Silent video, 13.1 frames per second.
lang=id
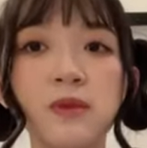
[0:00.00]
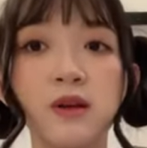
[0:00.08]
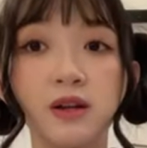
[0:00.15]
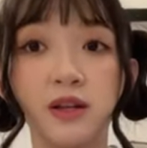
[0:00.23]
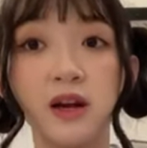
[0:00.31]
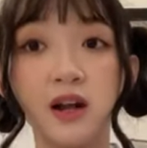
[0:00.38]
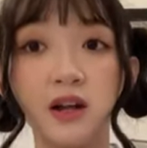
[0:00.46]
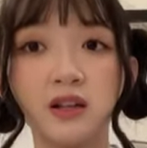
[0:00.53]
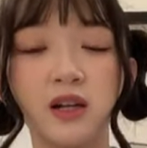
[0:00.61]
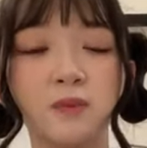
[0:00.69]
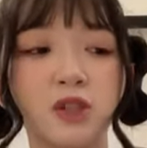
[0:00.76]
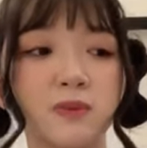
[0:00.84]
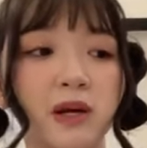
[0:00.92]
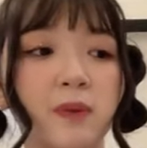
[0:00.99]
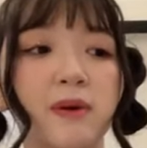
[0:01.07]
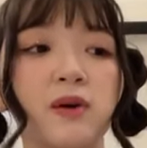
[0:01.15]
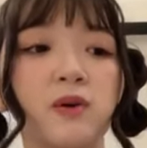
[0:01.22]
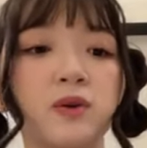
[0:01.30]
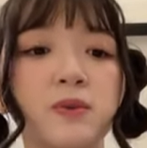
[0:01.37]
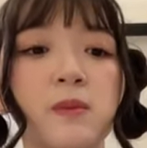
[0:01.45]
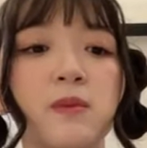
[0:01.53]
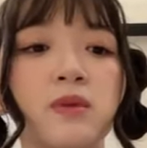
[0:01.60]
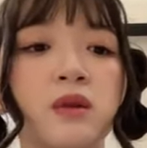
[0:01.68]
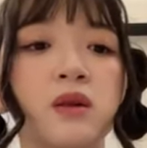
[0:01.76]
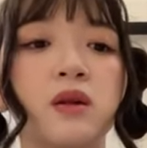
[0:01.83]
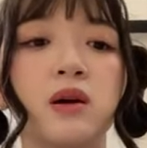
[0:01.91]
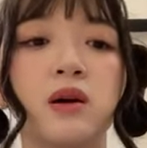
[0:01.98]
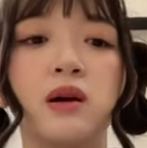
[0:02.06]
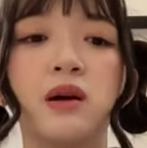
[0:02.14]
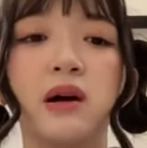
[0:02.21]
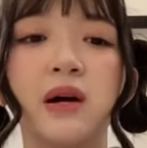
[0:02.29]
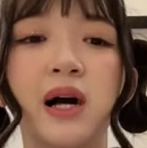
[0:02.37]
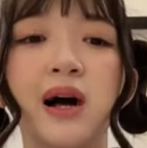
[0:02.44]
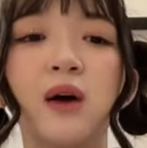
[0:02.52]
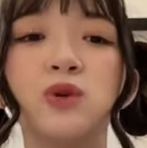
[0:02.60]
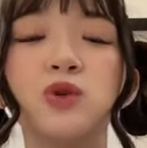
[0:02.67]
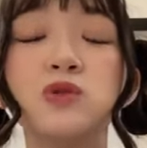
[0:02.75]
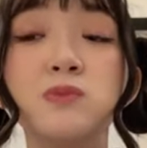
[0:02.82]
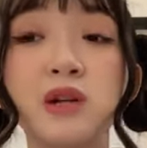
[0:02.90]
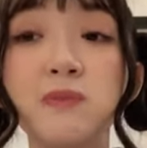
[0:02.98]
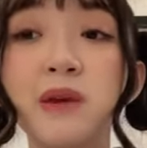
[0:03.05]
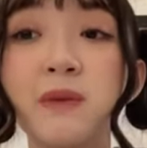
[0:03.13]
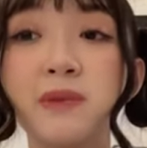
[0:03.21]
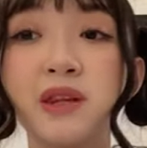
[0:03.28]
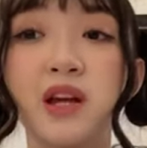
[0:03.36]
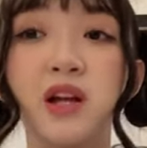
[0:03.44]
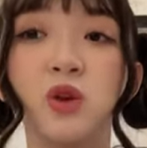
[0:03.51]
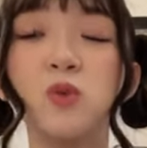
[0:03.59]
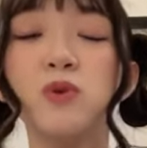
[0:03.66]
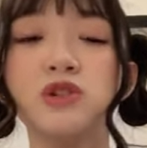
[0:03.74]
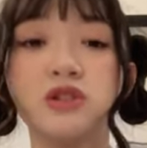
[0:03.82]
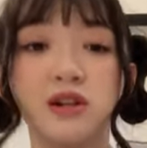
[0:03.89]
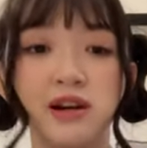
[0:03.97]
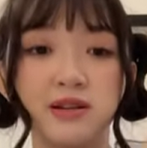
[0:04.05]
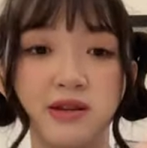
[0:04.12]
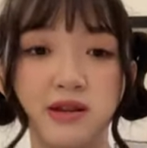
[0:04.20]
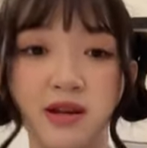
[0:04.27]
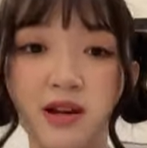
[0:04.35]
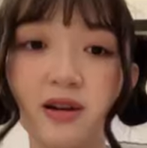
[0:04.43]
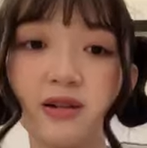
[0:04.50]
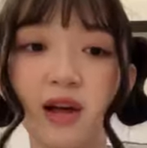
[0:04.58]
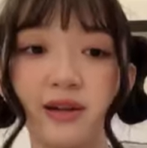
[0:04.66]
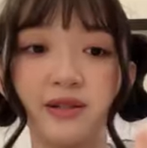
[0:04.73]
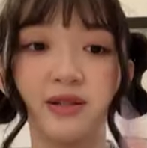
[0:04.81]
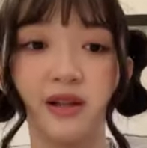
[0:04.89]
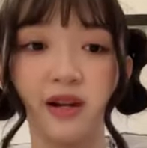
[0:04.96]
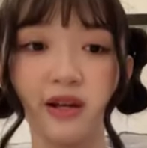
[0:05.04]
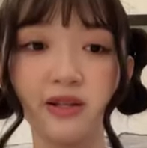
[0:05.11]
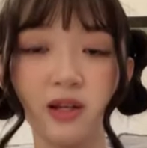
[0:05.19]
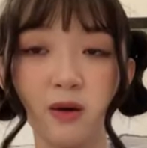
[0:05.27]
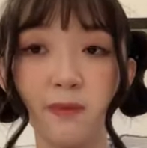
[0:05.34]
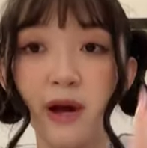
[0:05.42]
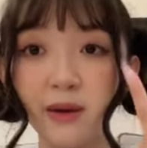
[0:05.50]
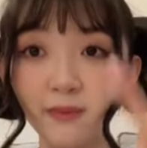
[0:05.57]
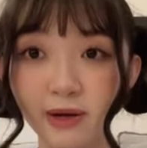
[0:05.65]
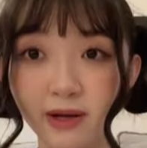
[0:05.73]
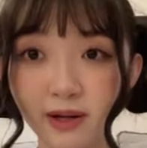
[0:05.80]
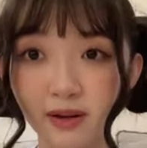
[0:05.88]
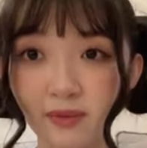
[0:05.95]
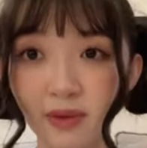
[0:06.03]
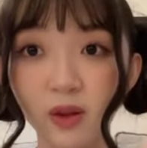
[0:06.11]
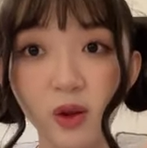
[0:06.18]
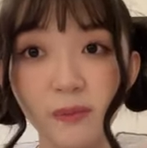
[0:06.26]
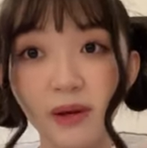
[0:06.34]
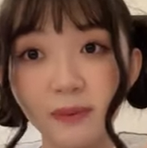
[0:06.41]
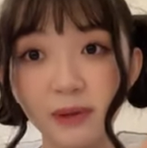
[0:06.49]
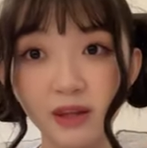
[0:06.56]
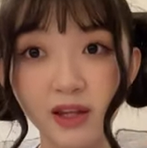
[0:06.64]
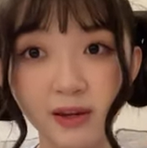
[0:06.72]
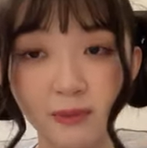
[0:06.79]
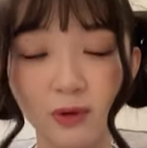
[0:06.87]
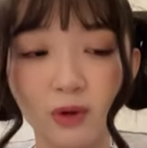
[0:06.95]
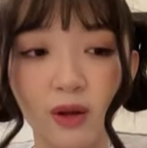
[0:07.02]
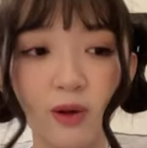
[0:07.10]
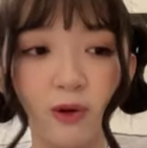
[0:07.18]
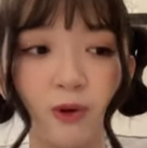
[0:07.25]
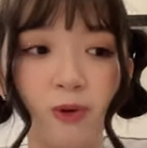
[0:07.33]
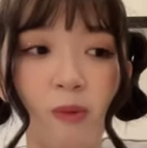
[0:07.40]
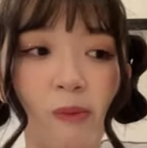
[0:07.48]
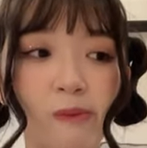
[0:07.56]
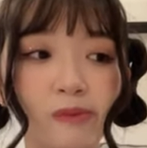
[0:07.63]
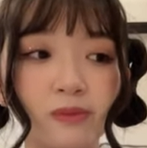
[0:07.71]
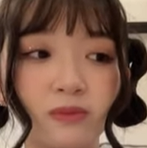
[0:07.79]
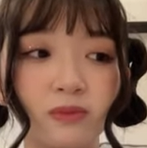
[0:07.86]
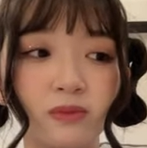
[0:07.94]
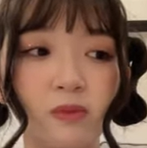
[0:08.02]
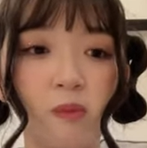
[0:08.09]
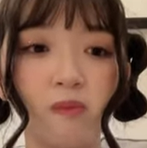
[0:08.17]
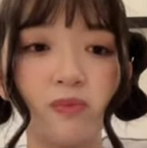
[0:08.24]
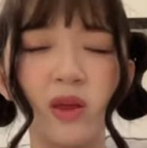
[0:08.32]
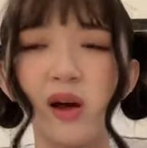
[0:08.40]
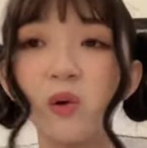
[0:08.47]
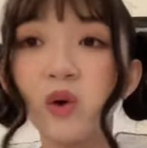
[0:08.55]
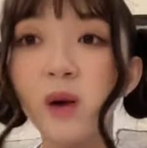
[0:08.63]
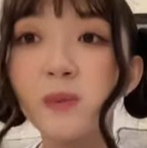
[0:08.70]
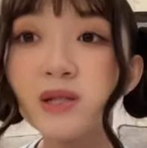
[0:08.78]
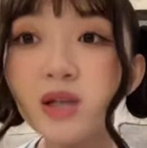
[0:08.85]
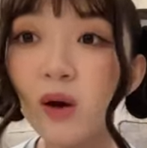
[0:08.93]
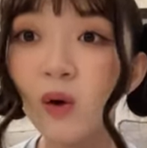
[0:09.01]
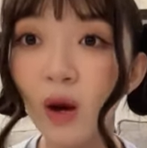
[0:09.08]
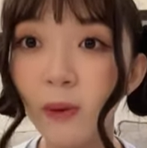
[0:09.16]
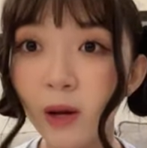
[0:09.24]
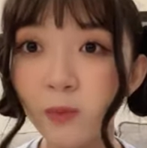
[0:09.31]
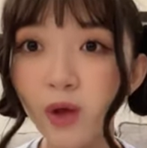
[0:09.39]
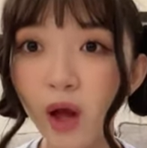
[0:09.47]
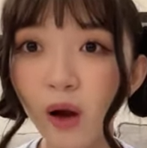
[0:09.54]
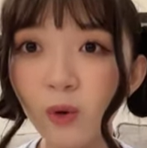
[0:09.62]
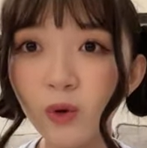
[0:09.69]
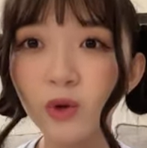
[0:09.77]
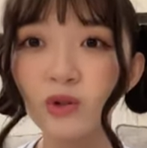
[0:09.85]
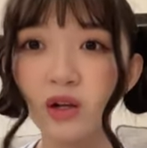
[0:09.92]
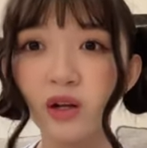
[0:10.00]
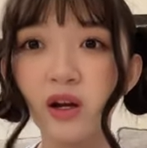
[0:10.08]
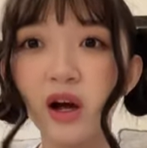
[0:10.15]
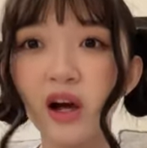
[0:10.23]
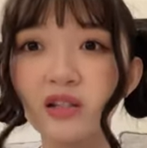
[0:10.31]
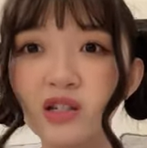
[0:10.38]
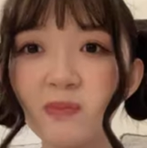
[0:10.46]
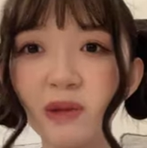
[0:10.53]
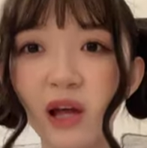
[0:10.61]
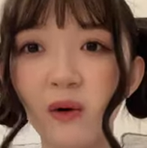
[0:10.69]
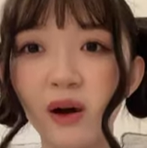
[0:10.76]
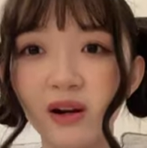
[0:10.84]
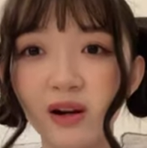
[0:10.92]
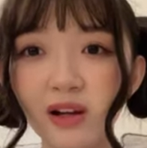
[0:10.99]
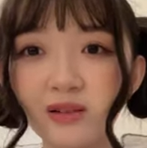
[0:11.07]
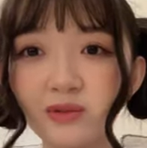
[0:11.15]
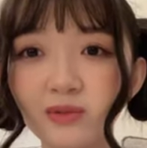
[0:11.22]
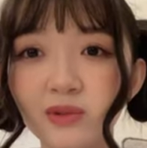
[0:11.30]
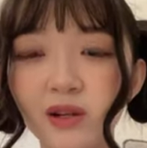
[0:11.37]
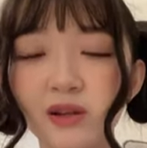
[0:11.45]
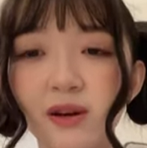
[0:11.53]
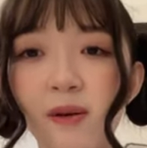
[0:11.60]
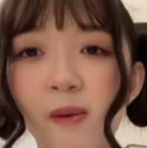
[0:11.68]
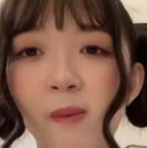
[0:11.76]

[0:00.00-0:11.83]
ketinggalan kan pas makeup aku aku tuh sebenarnya paling penting itu moisturizer sunscreen sama primer itu yang paling penting menurut aku dan aku nggak bisa kalau nggak pakai punya aku terus akhirnya Kazi menawarkan gini